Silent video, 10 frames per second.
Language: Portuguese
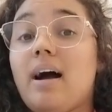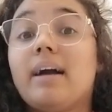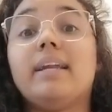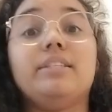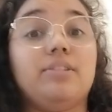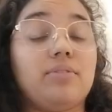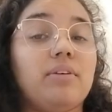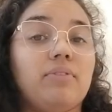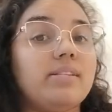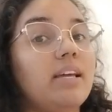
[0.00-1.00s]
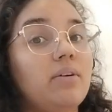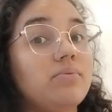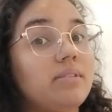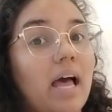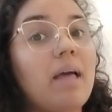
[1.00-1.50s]
Acredito que você
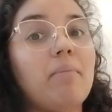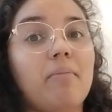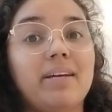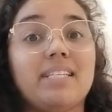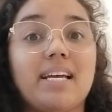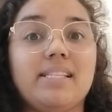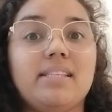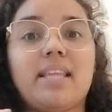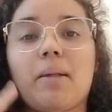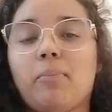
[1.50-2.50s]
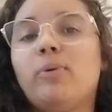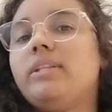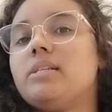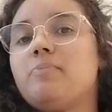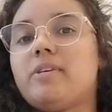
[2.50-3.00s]
não saiba, mas já existem
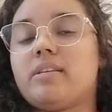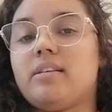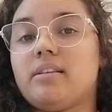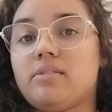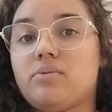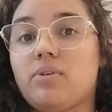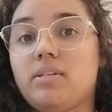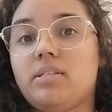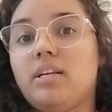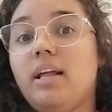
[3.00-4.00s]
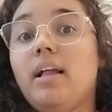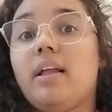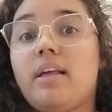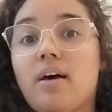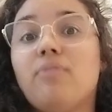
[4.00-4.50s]
muitas pesquisas hoje
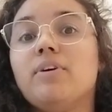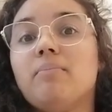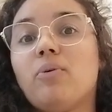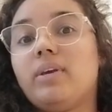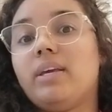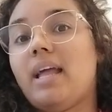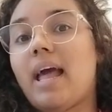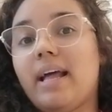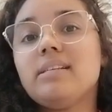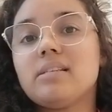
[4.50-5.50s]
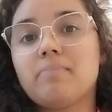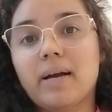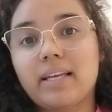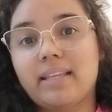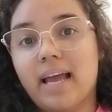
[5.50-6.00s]
que afirmam que essas
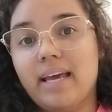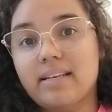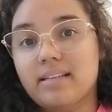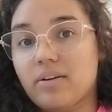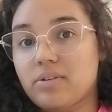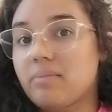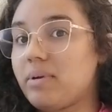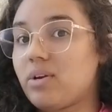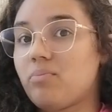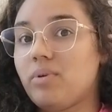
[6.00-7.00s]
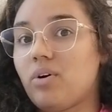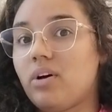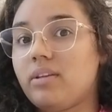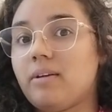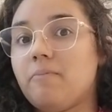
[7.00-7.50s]
bactérias da nossa
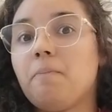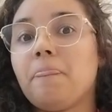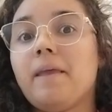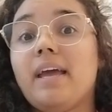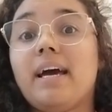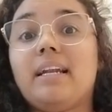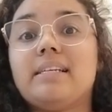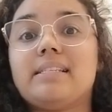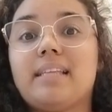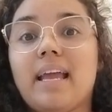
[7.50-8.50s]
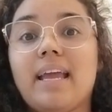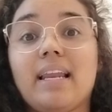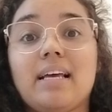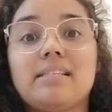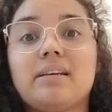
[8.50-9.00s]
microbiota, elas têm
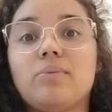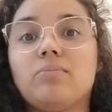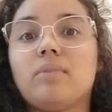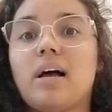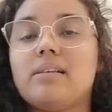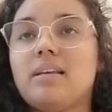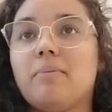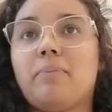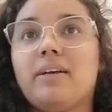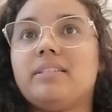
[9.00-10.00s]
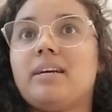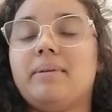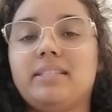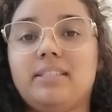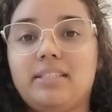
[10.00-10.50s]
relação assim,
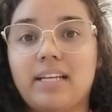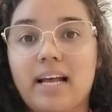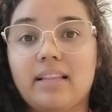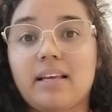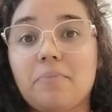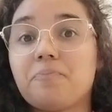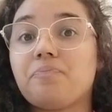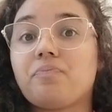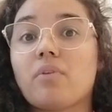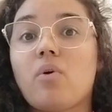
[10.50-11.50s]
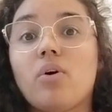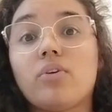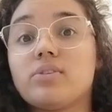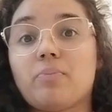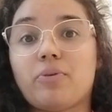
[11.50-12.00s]
praticamente direta com
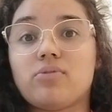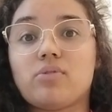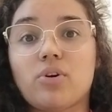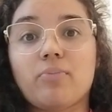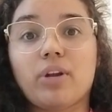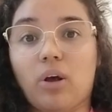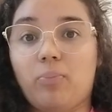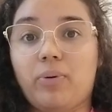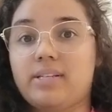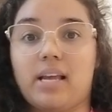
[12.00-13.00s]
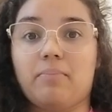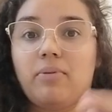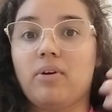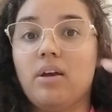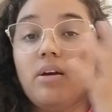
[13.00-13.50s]
a nossa produção hormonal, por
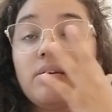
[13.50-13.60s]
exemplo,